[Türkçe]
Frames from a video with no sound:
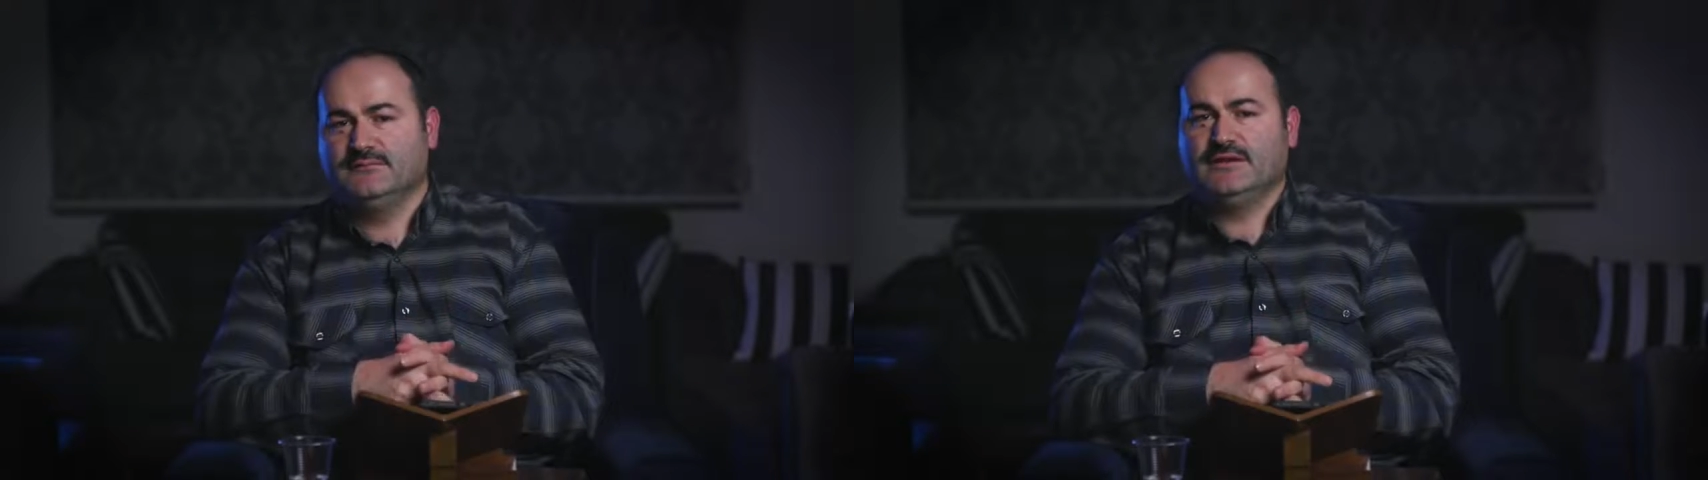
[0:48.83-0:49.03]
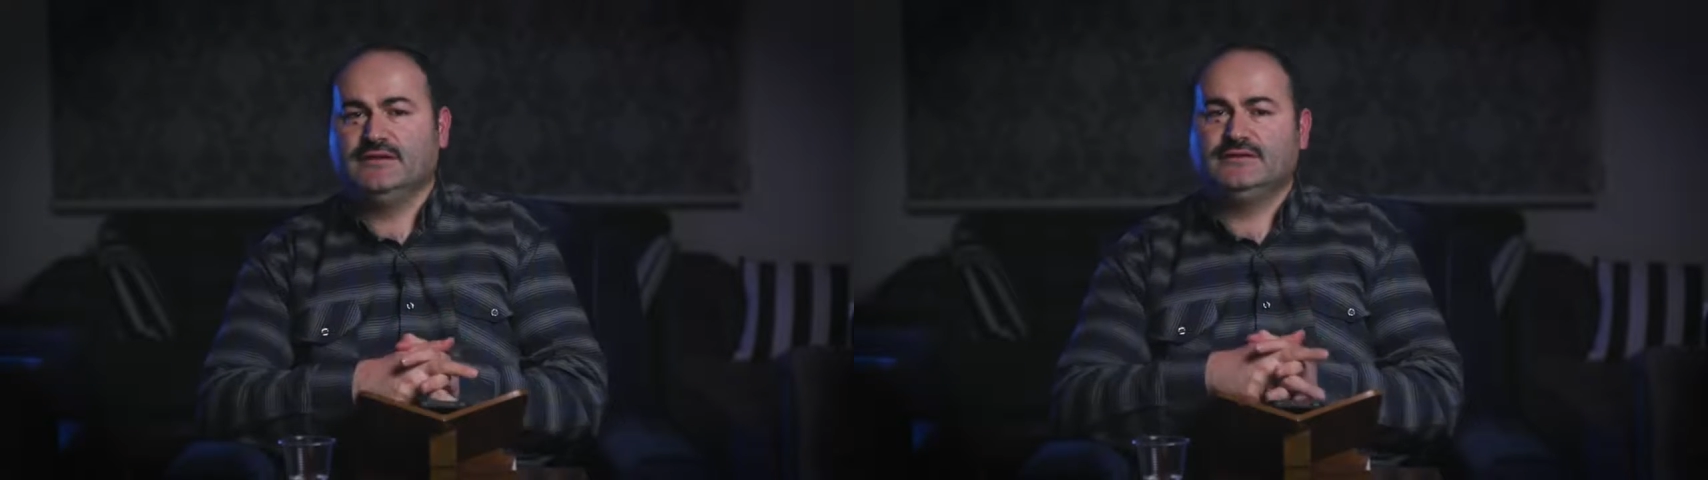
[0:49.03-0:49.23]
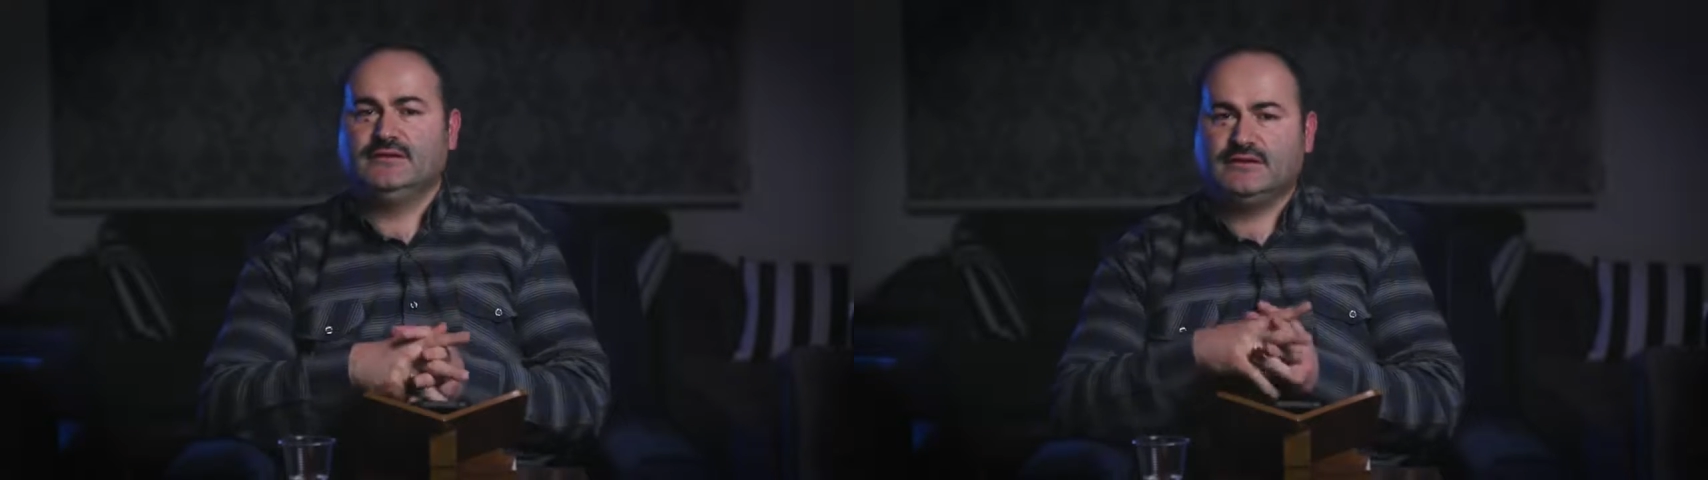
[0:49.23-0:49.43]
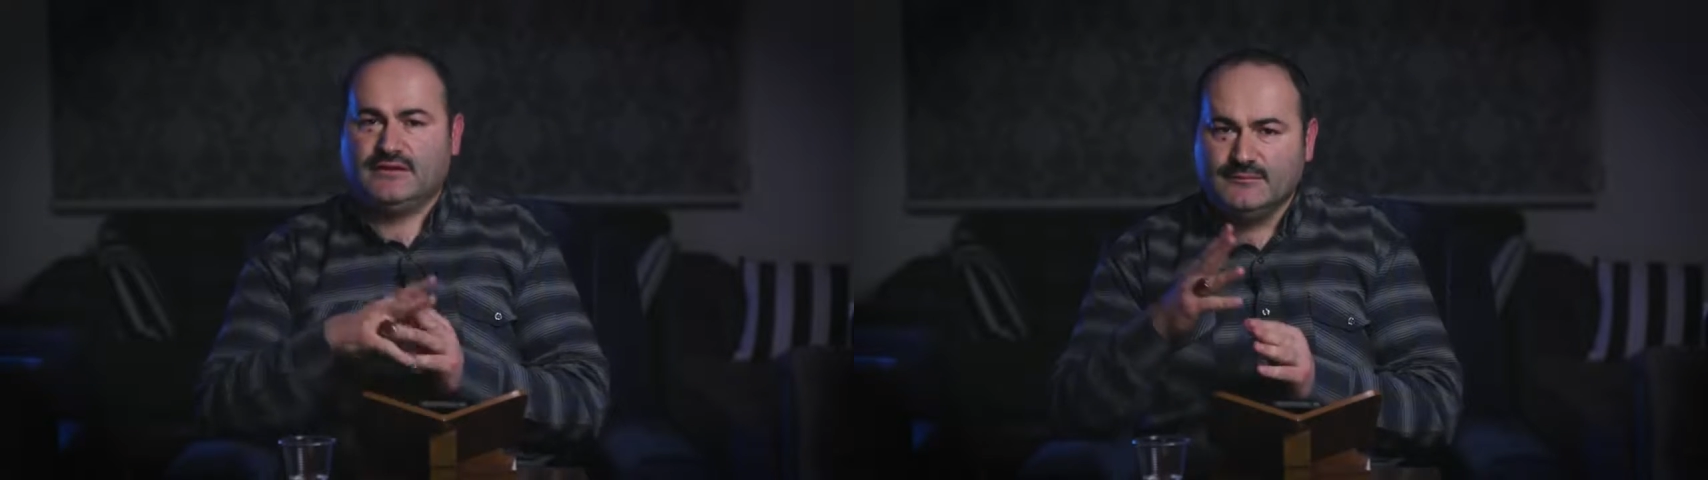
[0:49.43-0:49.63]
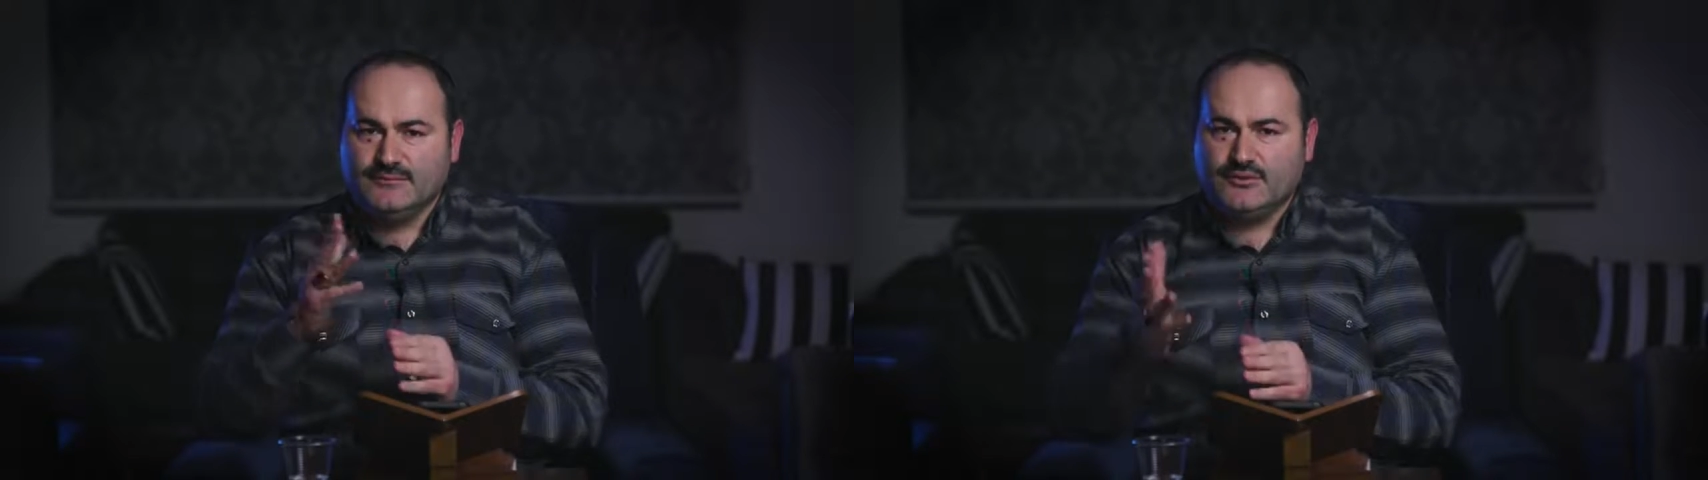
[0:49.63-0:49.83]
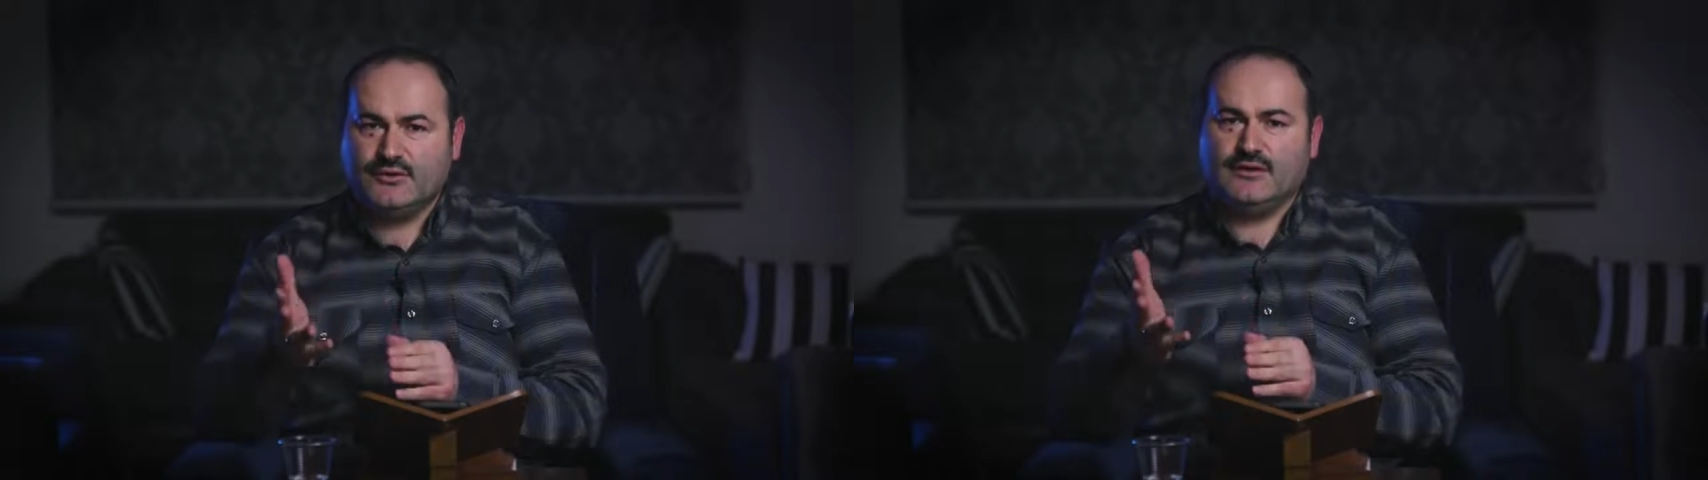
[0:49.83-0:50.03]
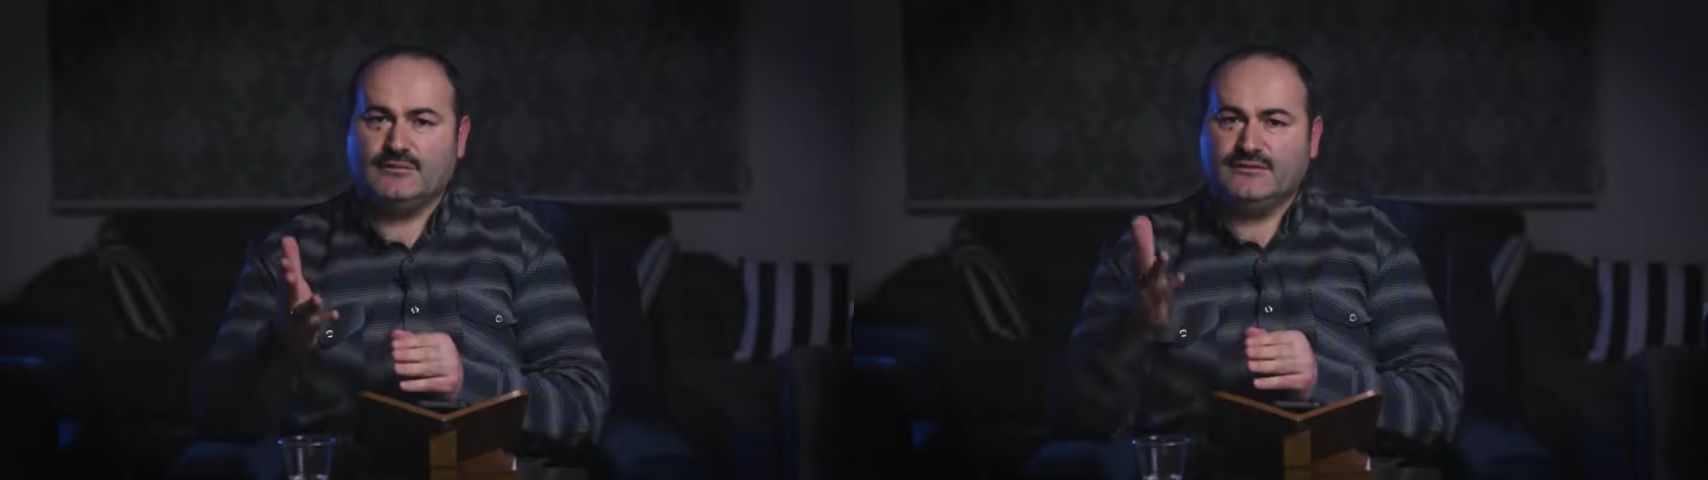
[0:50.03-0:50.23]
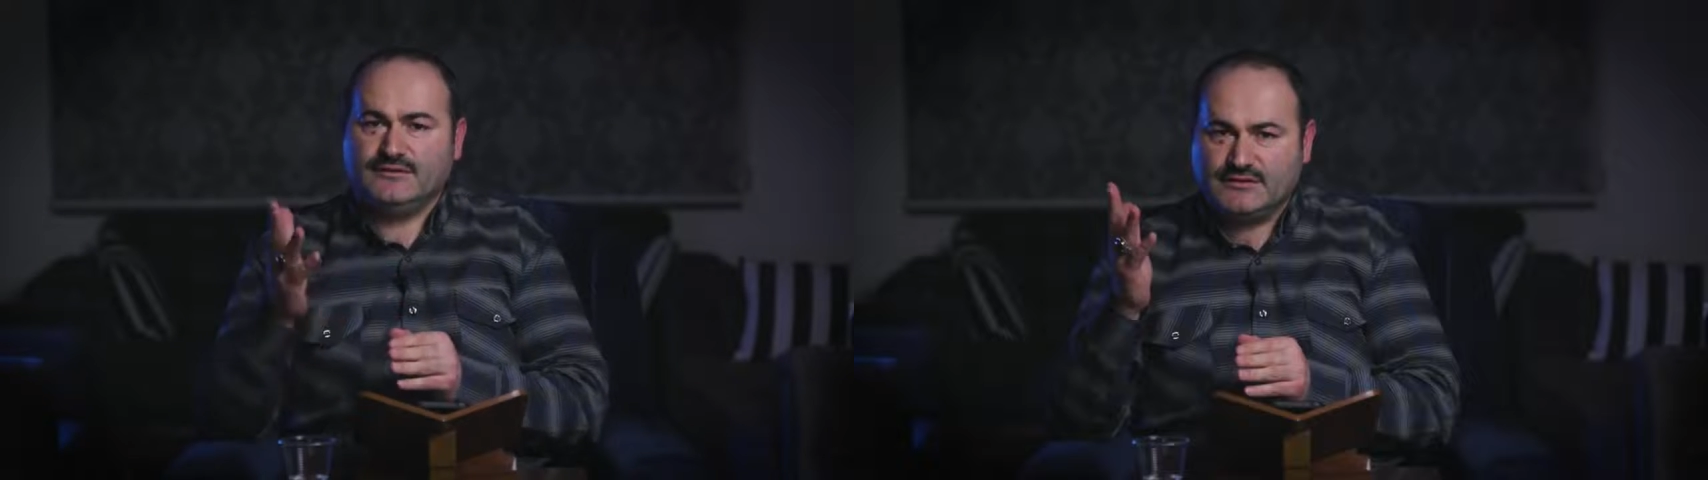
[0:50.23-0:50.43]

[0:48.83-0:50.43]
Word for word: Birisi kim söylemiş,